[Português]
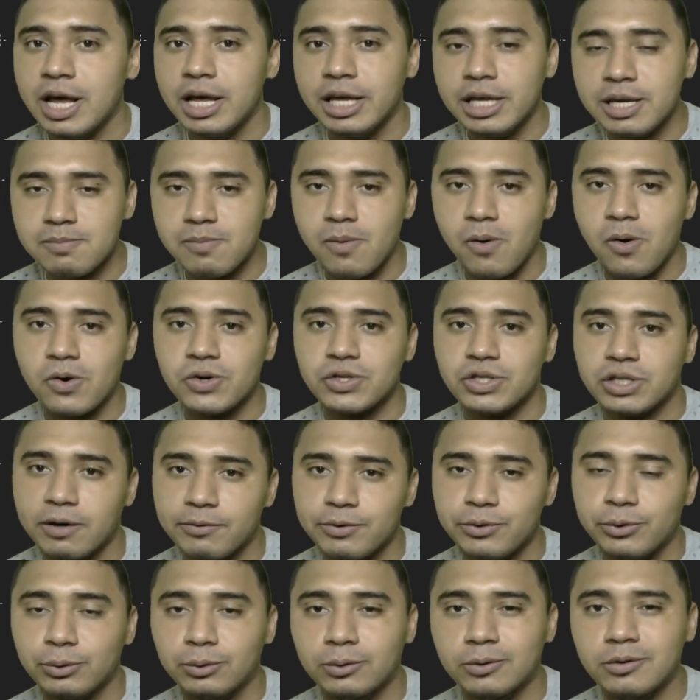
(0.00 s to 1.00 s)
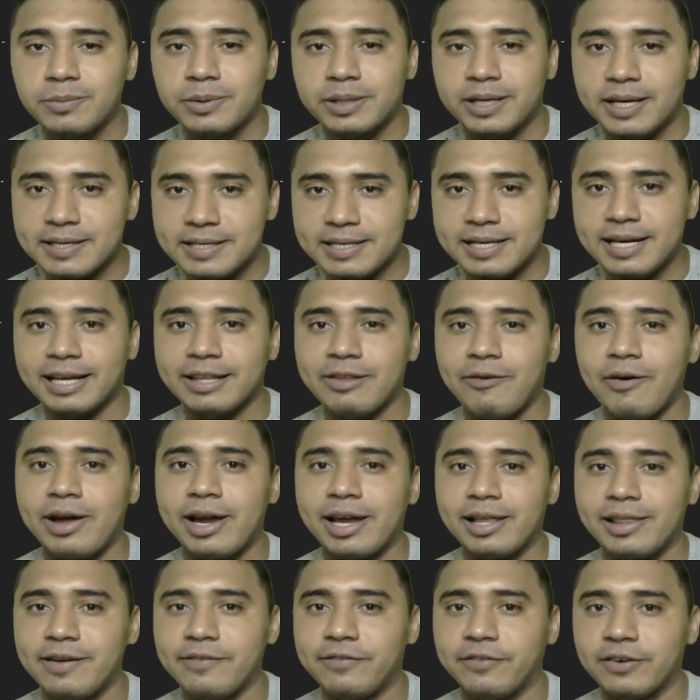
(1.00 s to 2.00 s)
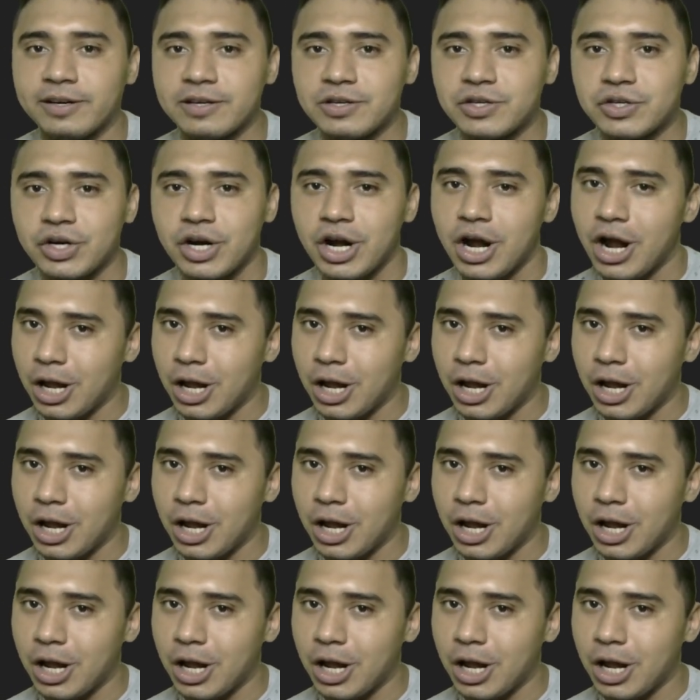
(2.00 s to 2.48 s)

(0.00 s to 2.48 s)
e mostra ao YouTube que esse canal é relevante.